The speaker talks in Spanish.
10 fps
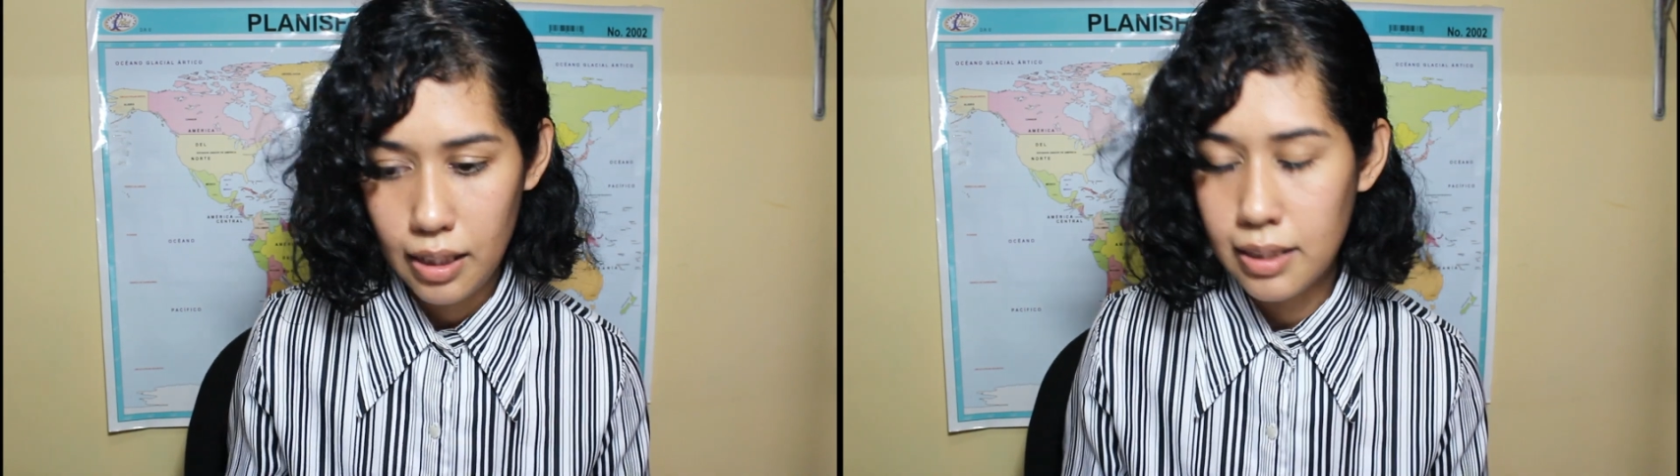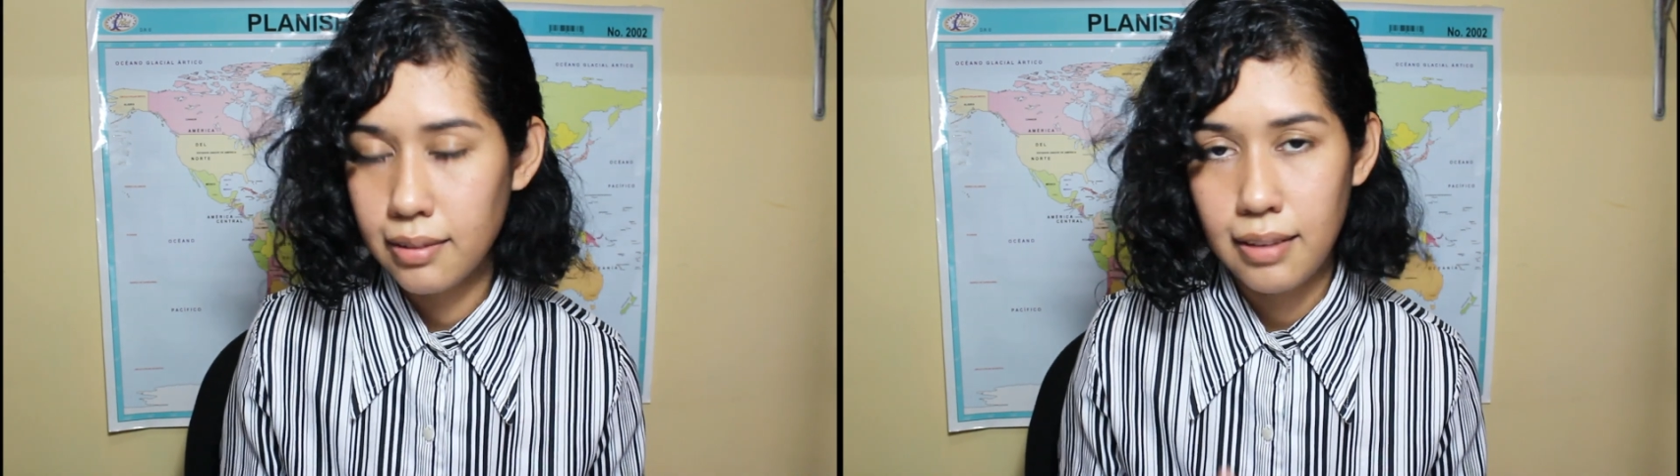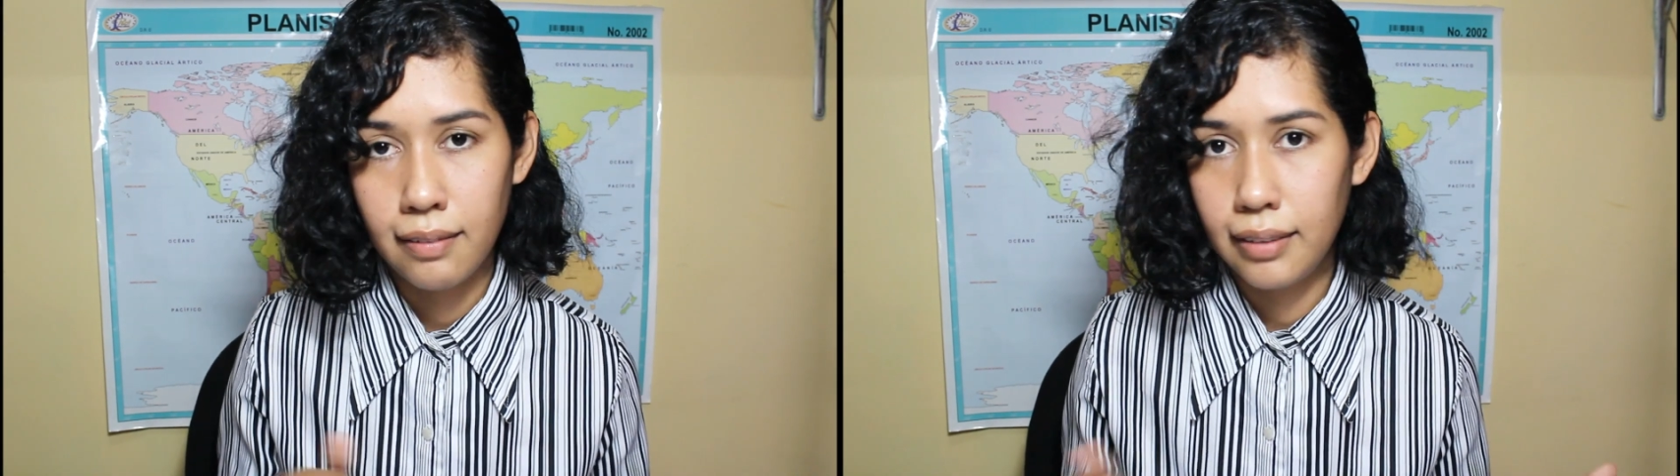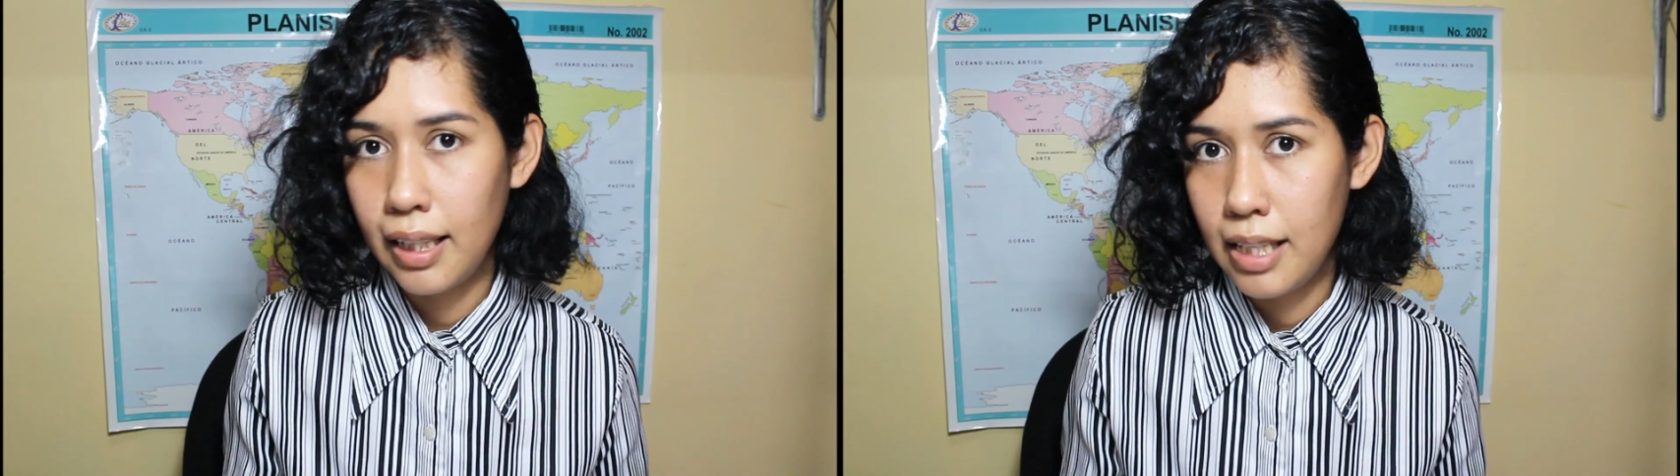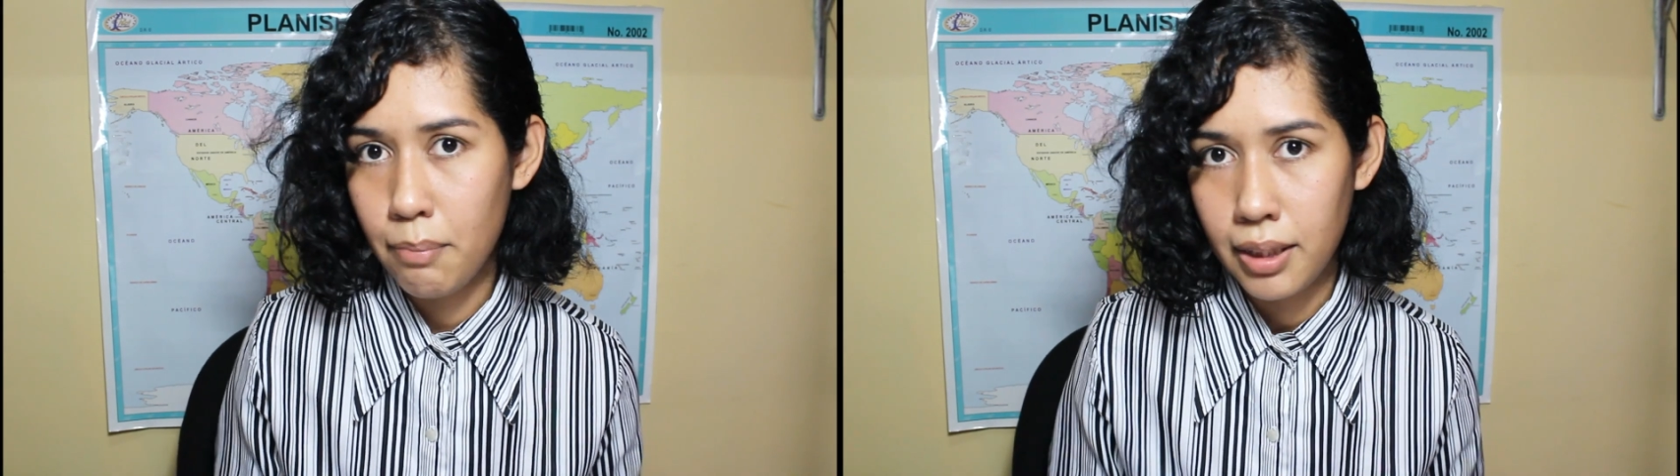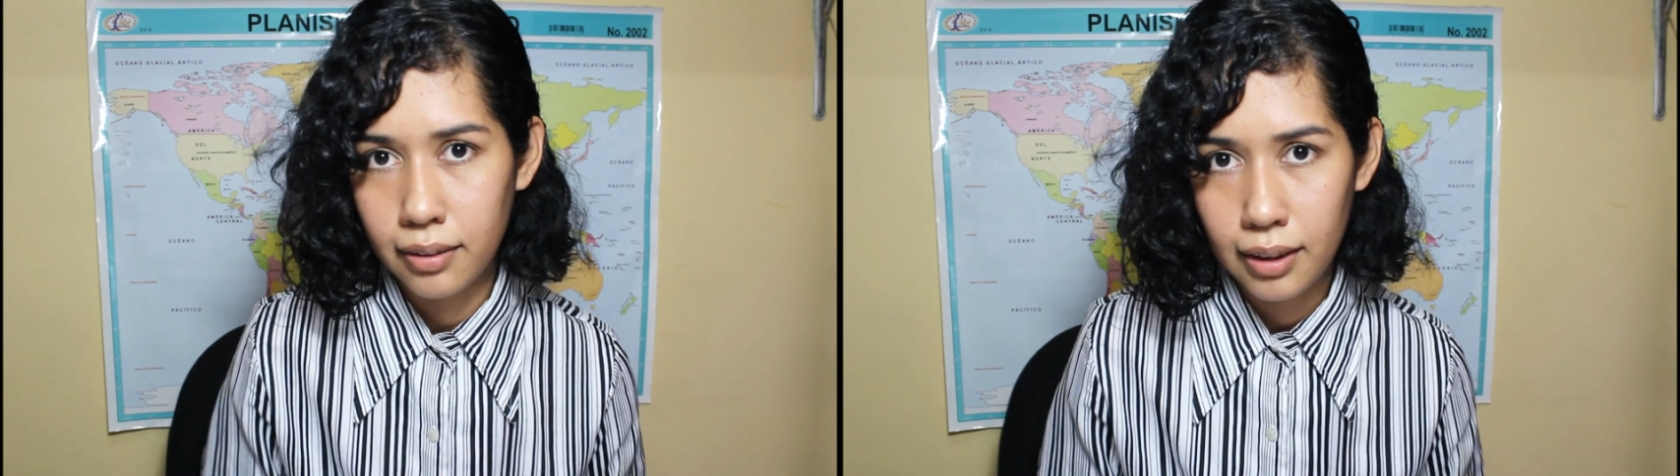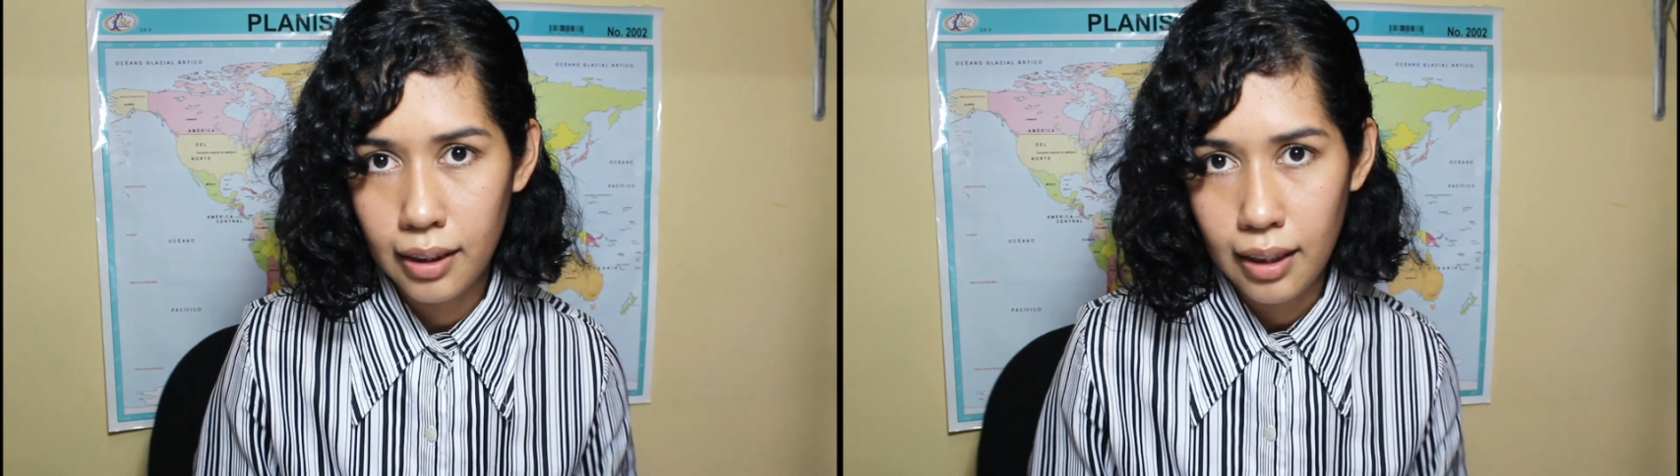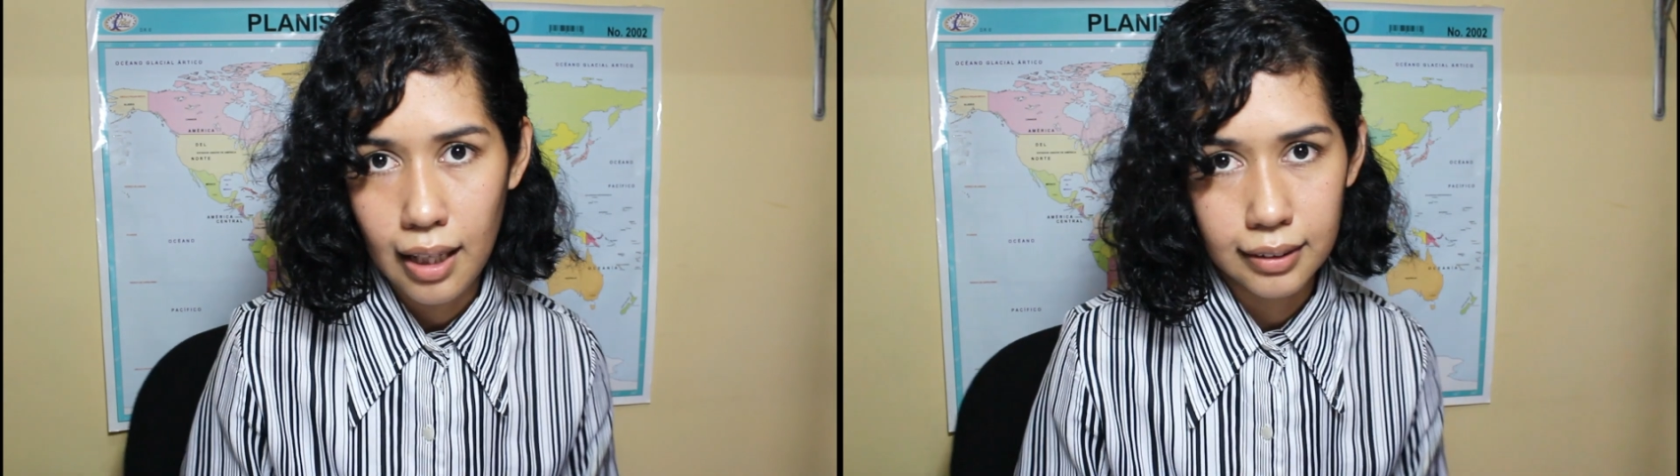
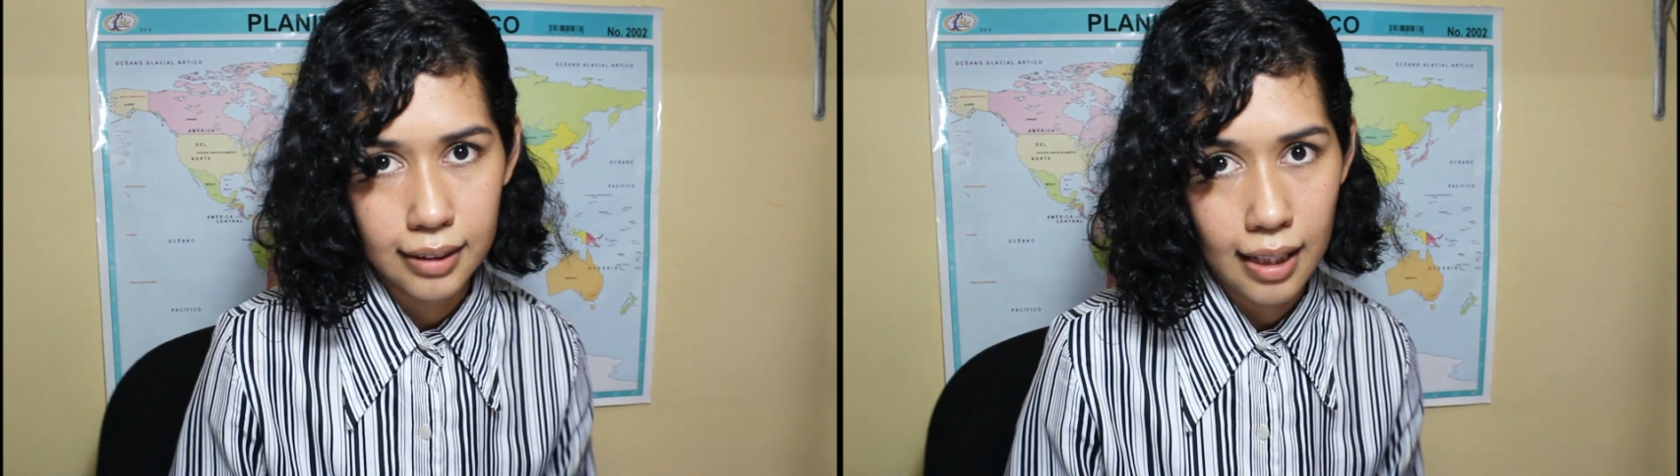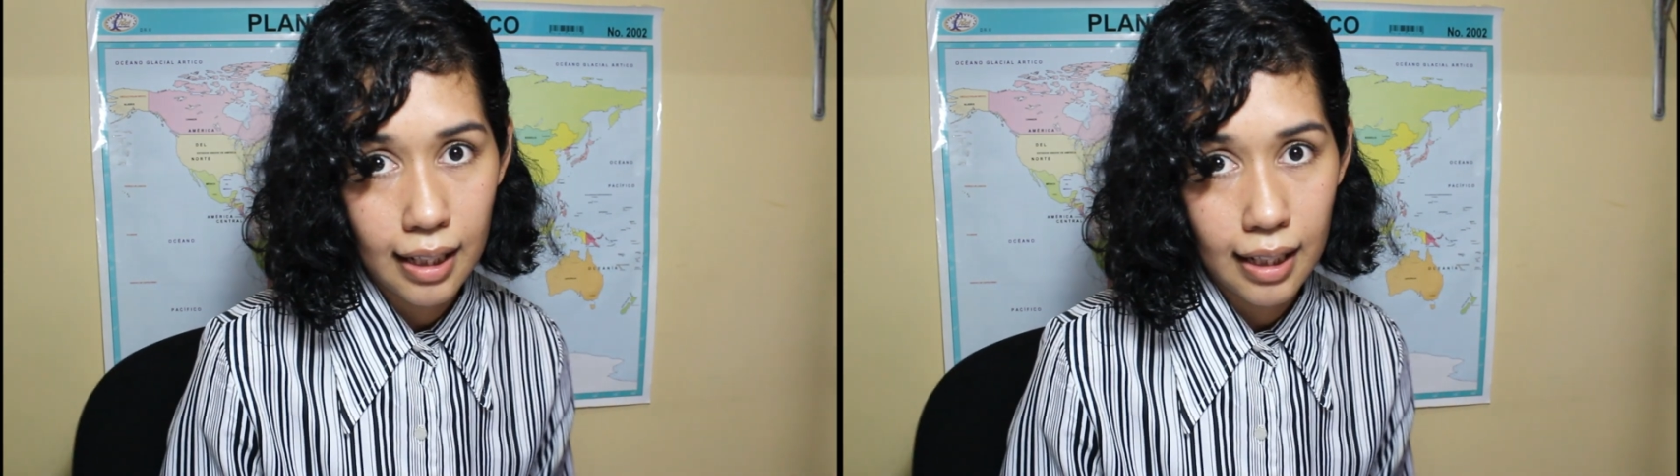instantáneamente hacia